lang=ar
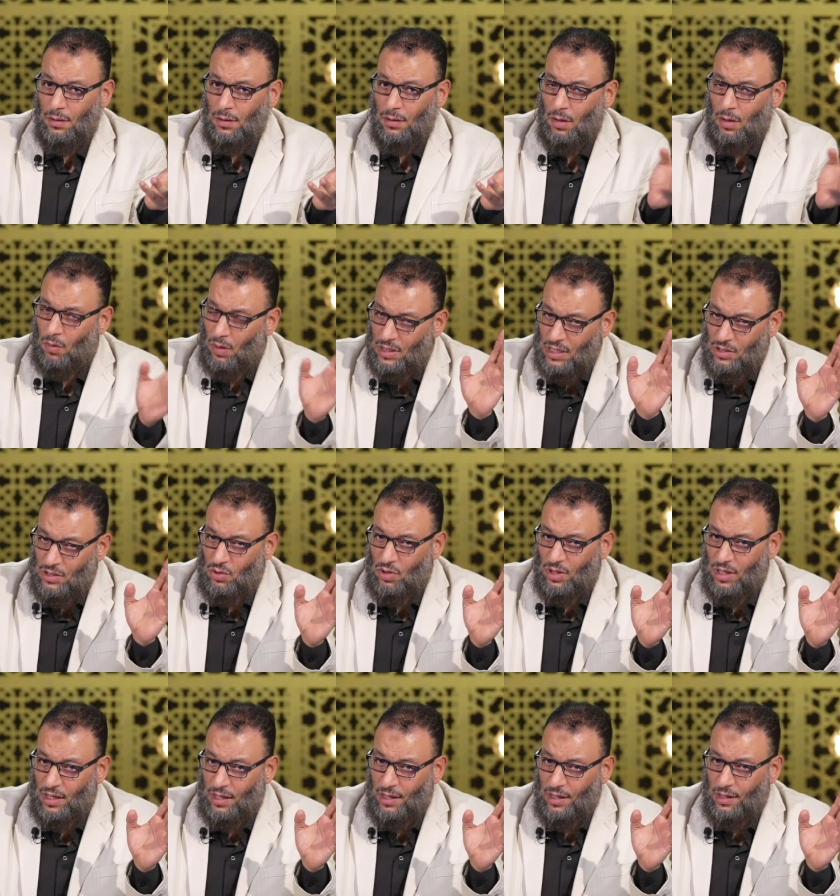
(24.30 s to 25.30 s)
هو ده
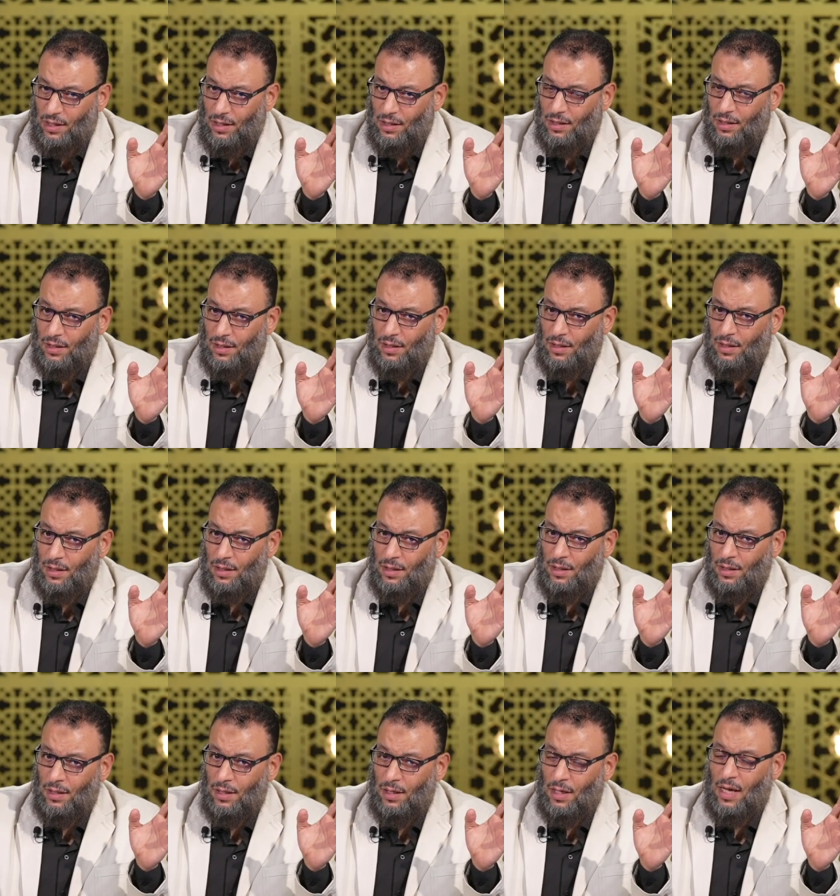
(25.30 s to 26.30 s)
صوتك إيه، كده جواب
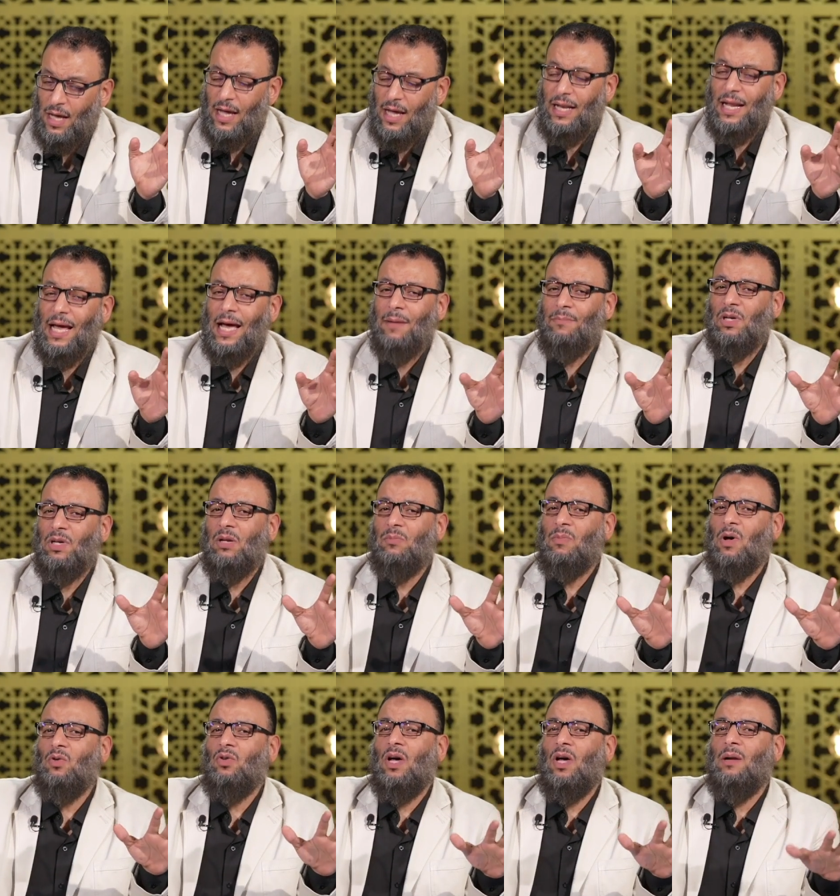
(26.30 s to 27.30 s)
لا من
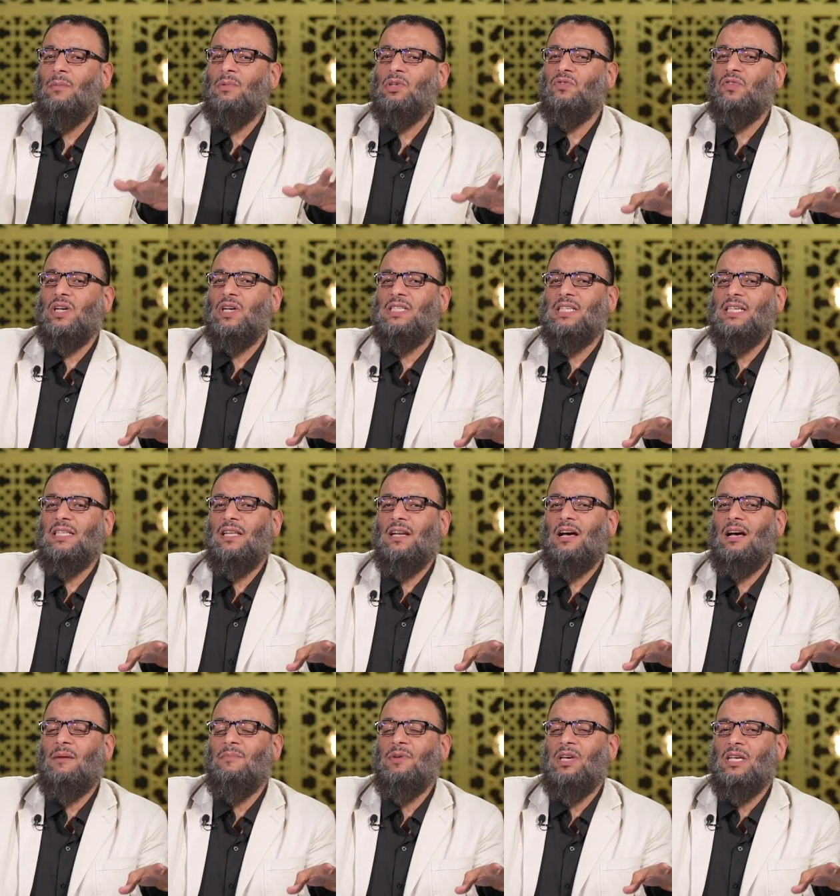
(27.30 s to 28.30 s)
الموضوع مش فرازية
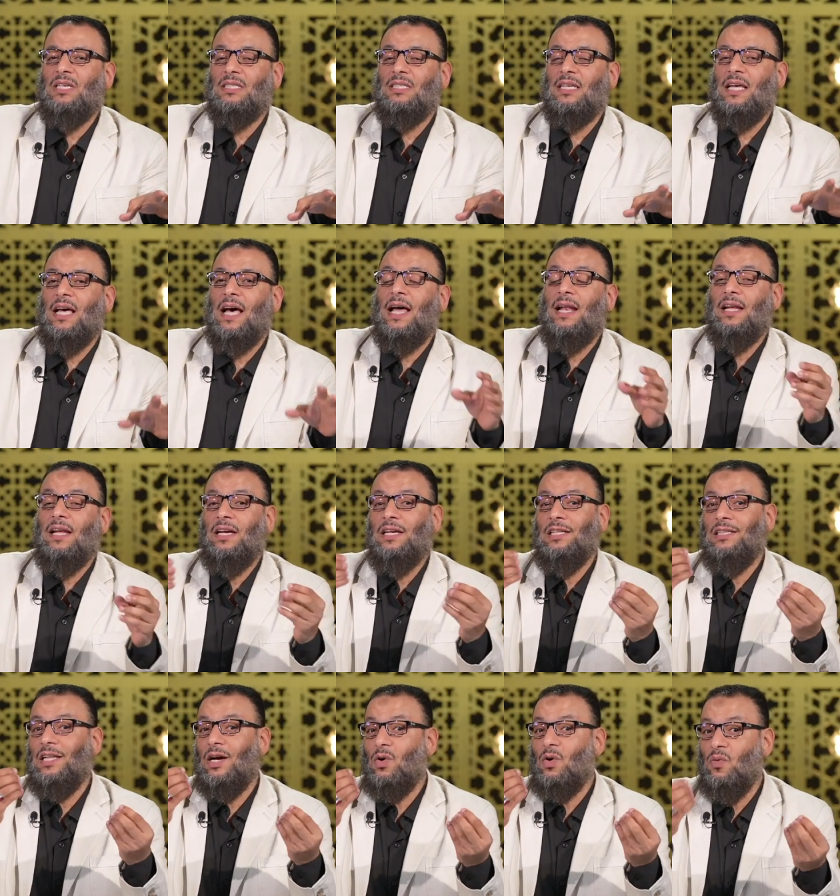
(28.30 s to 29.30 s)
الخبيث هل
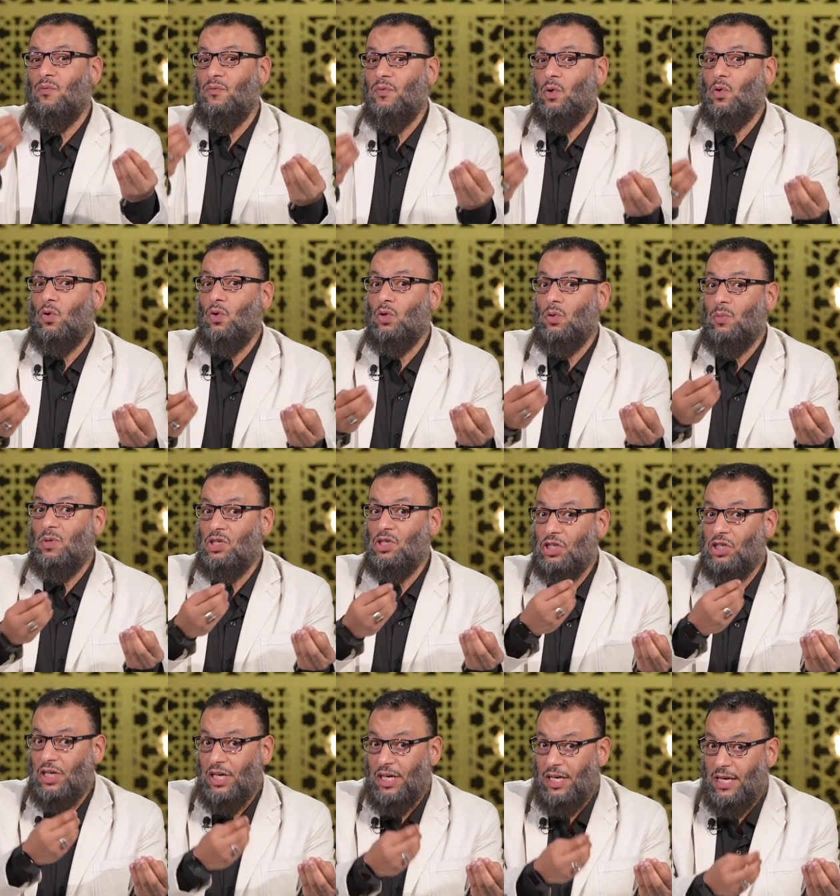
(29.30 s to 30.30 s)
عندكم في الكتب
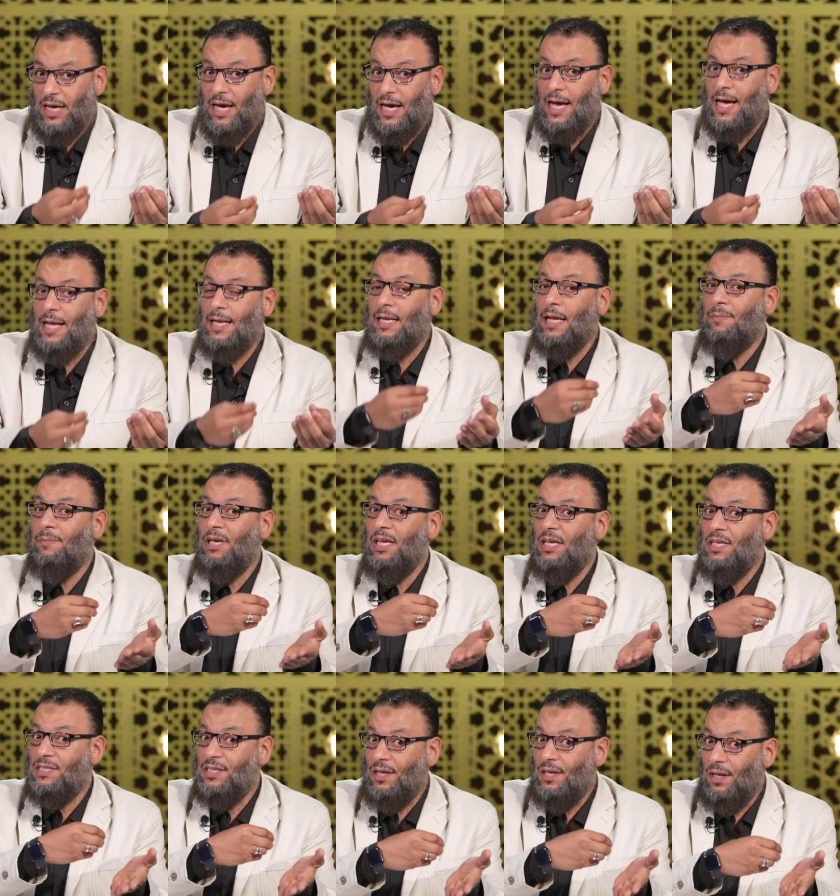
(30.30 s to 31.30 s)
الشيعية
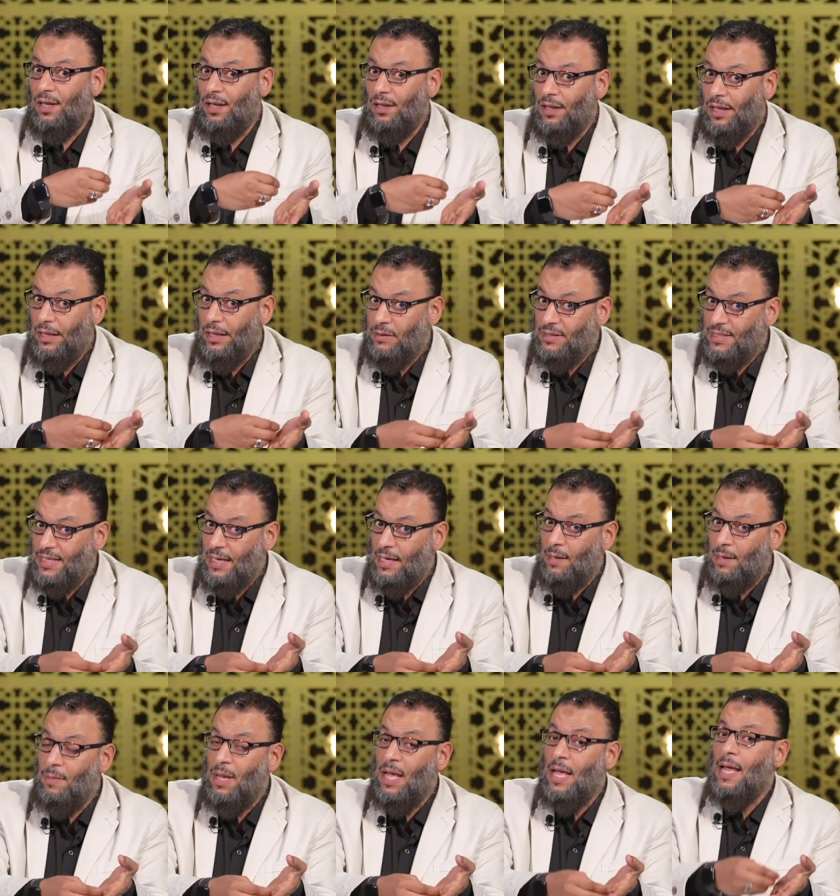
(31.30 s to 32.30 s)
النبي صلى الله عليه
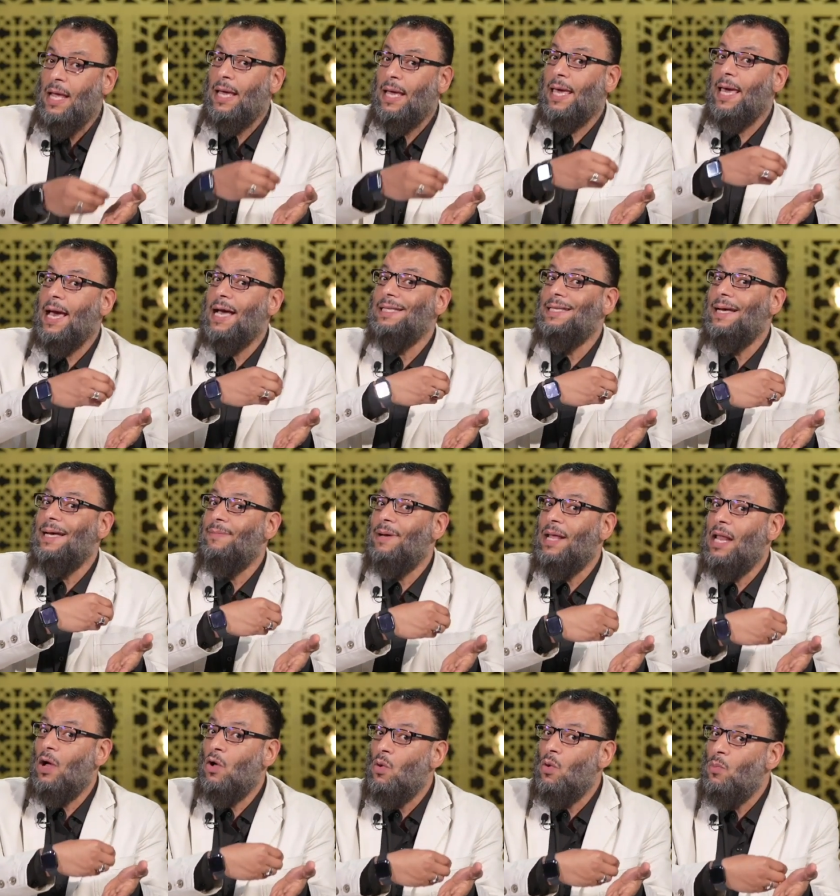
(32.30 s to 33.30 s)
وسلم كتب
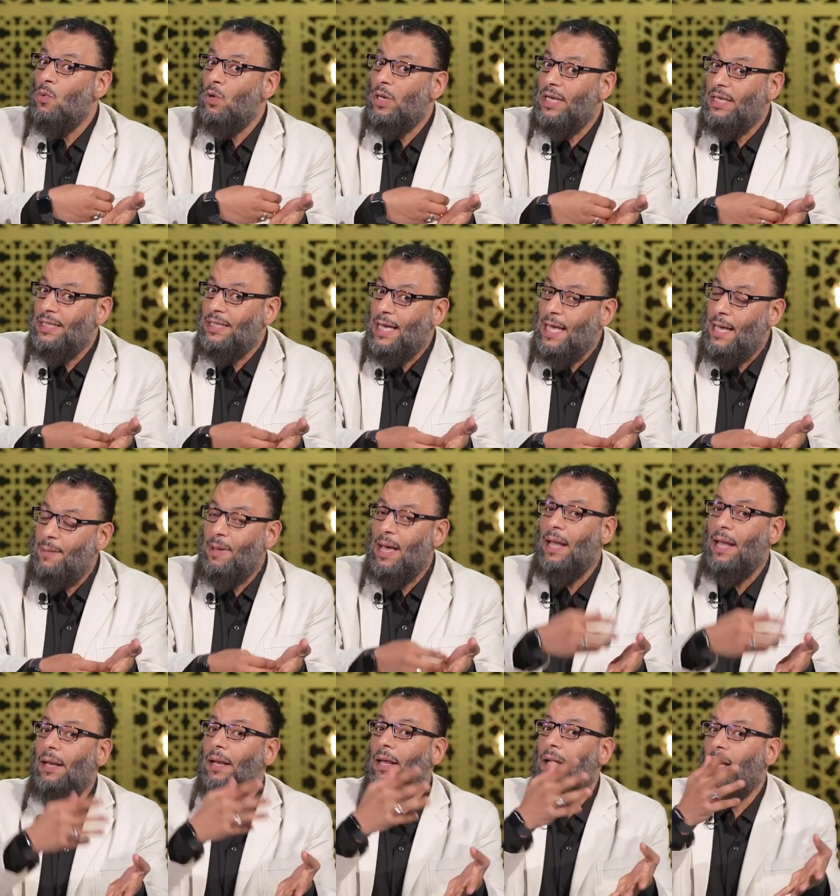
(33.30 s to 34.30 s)
لكم الكتاب
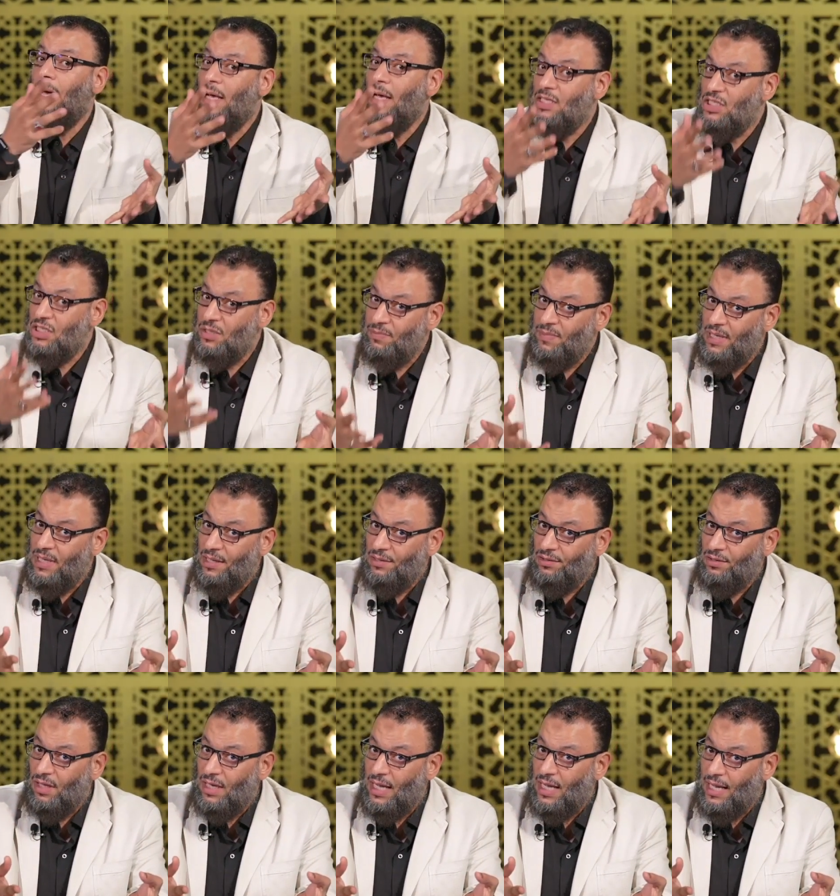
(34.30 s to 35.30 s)
العاصم من
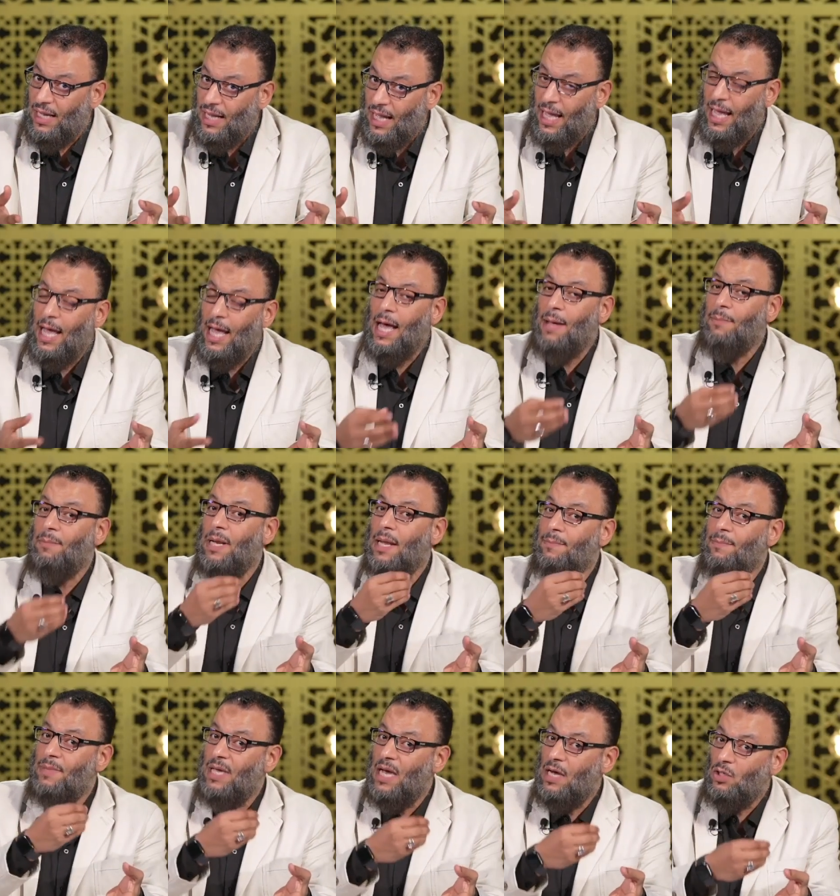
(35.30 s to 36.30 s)
الضلالة أم
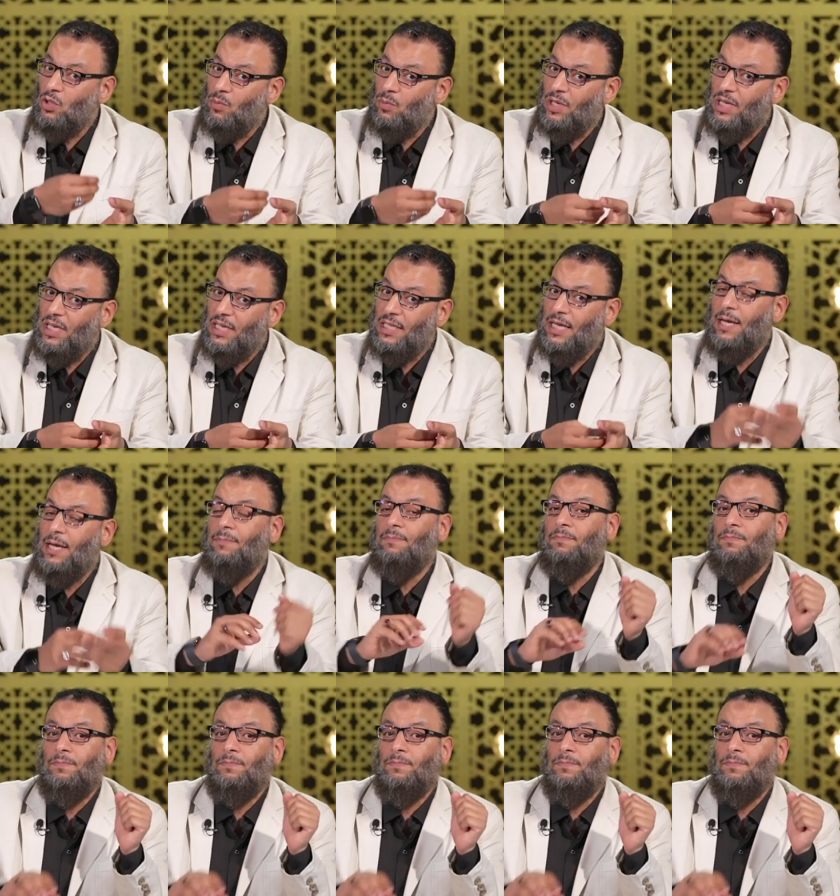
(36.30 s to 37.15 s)
لم يكتب الكتاب